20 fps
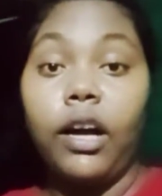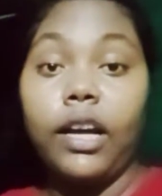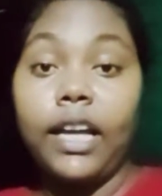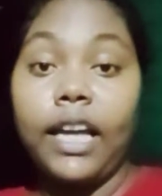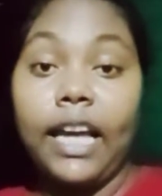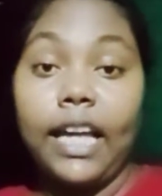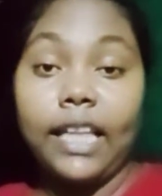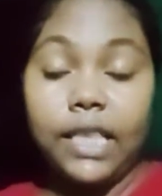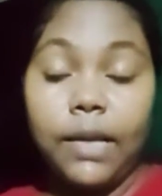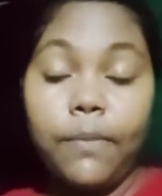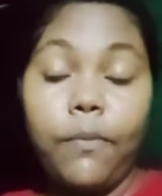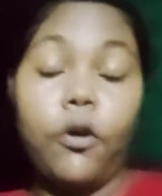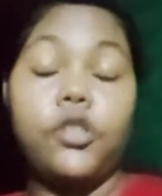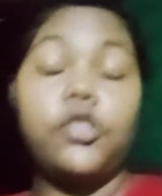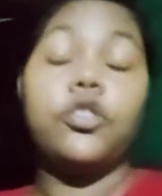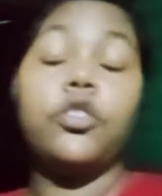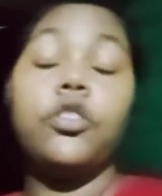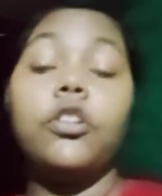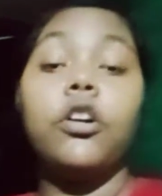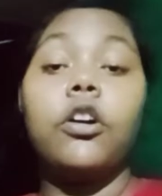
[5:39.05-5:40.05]
খেতে
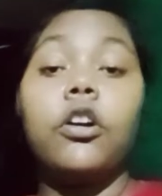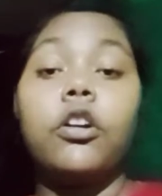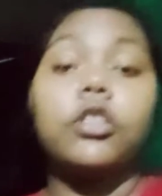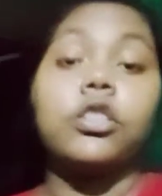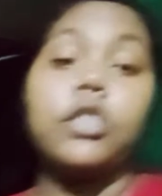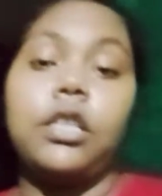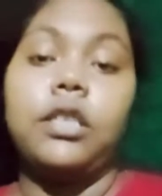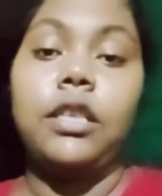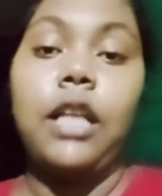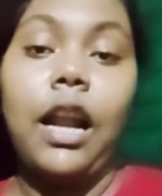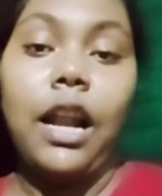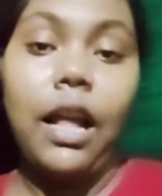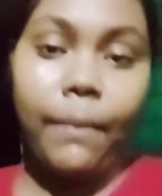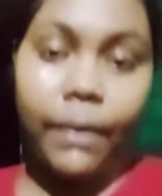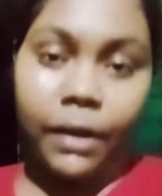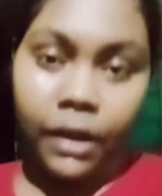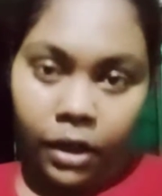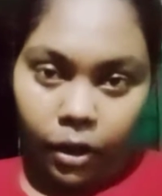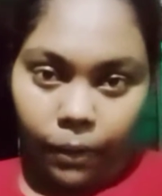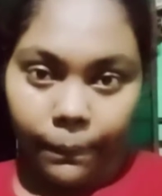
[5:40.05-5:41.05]
পছন্দ করো তারা
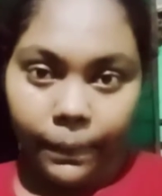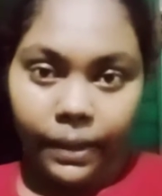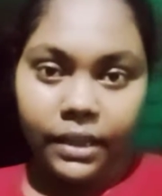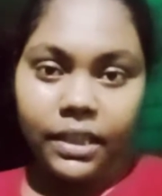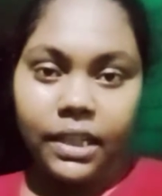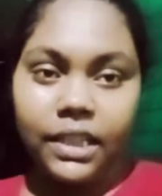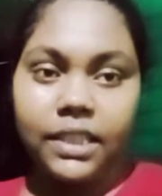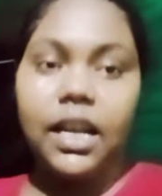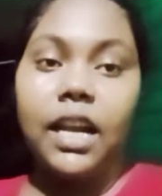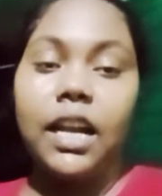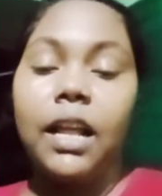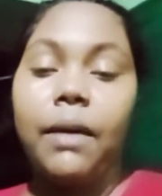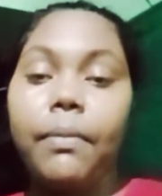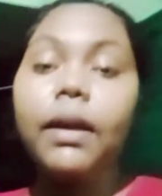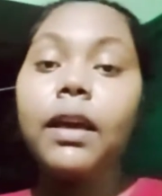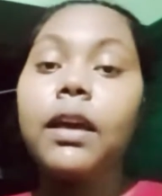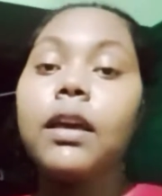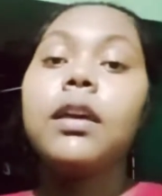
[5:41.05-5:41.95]
আমাকে কমেন্টে জানাবে